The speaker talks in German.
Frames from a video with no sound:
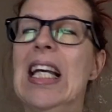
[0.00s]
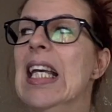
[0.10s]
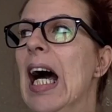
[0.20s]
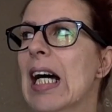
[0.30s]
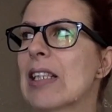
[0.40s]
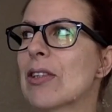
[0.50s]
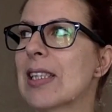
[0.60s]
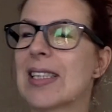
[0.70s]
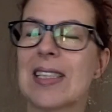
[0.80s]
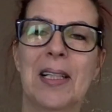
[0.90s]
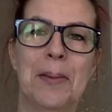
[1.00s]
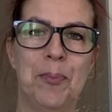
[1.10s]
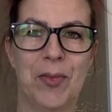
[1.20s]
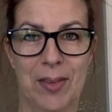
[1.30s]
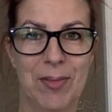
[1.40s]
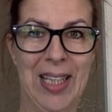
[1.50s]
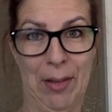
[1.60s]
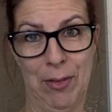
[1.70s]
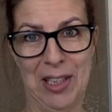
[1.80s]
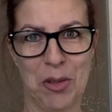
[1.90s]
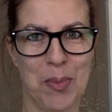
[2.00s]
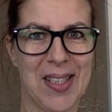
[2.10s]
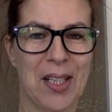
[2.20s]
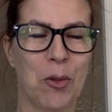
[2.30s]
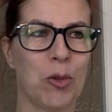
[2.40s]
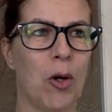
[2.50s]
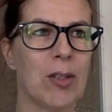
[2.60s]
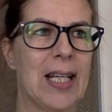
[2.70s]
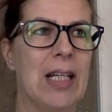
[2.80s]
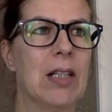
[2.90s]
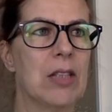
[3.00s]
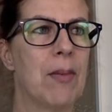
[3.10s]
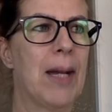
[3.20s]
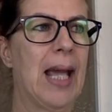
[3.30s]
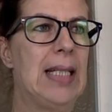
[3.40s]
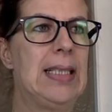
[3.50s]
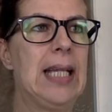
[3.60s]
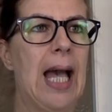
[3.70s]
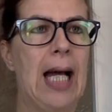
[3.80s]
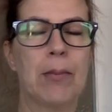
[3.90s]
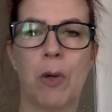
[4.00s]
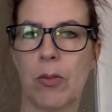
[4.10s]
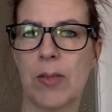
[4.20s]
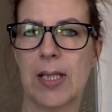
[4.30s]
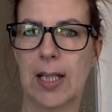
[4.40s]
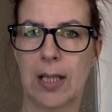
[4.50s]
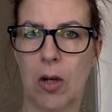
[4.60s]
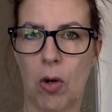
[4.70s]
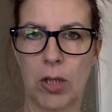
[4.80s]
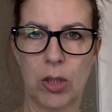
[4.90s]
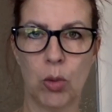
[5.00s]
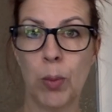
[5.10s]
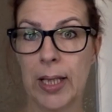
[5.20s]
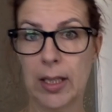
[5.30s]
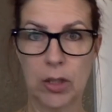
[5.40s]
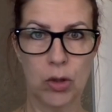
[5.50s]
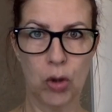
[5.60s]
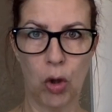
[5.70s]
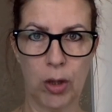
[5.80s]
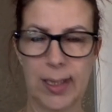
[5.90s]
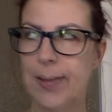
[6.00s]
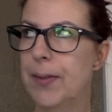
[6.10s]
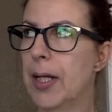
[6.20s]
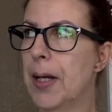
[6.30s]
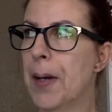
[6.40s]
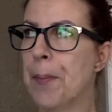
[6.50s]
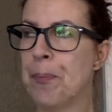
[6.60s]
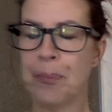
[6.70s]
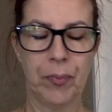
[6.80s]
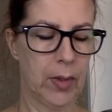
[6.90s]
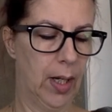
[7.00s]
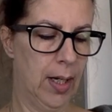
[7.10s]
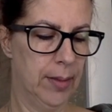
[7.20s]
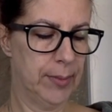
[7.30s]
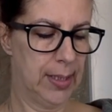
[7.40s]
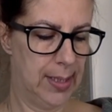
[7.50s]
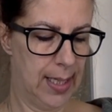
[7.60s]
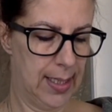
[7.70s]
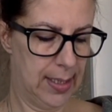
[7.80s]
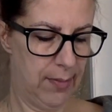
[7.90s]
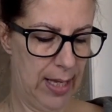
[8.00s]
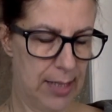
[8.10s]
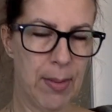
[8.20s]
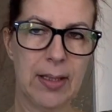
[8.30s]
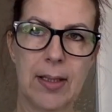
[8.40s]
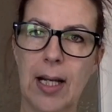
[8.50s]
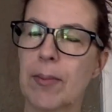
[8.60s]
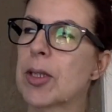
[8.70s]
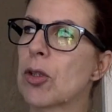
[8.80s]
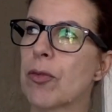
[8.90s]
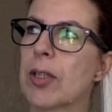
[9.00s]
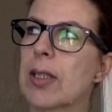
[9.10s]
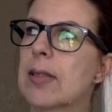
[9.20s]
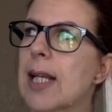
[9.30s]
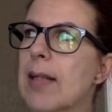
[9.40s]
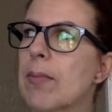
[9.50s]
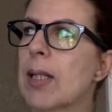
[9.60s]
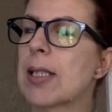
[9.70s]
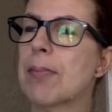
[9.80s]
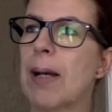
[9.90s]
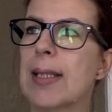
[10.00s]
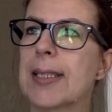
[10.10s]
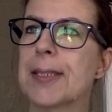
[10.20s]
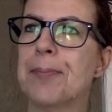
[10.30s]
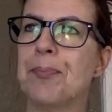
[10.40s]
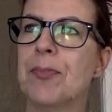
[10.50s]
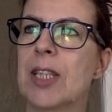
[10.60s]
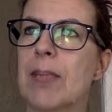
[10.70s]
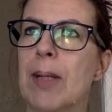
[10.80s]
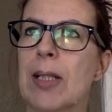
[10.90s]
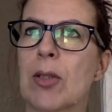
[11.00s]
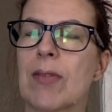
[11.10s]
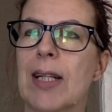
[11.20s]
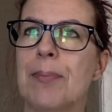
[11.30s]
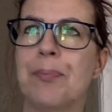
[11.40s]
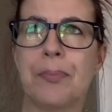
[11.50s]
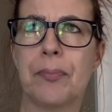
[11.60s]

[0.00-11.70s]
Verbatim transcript: ja, also das, ähm, ja, vielleicht sollte man es dann doch raushängen. Also wenn man keine Tiere hat, braucht man sie ja dann auch nicht unbedingt trocknen ähm, das ist eine CWS-Matte, die habe ich noch von den Zeiten meines Mannes, wieder mal dort war.